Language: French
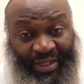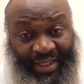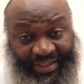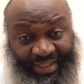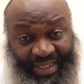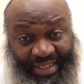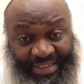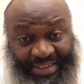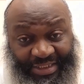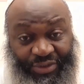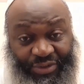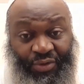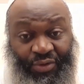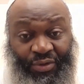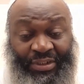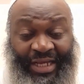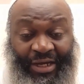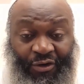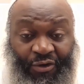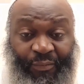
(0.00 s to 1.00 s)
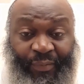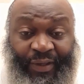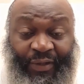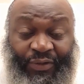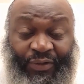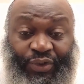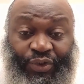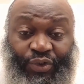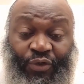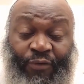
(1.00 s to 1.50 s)
la tradition ni la
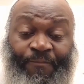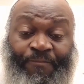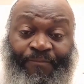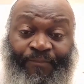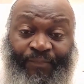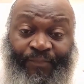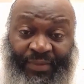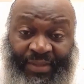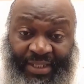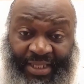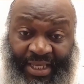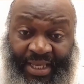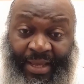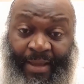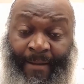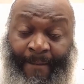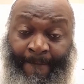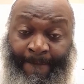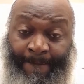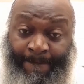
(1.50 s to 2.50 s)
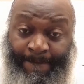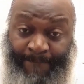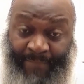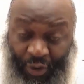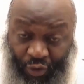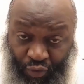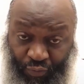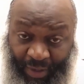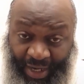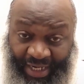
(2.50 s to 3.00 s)
compréhension des
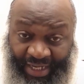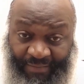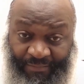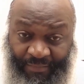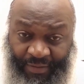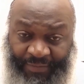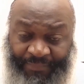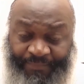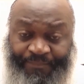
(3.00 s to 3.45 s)
Mekoubalim.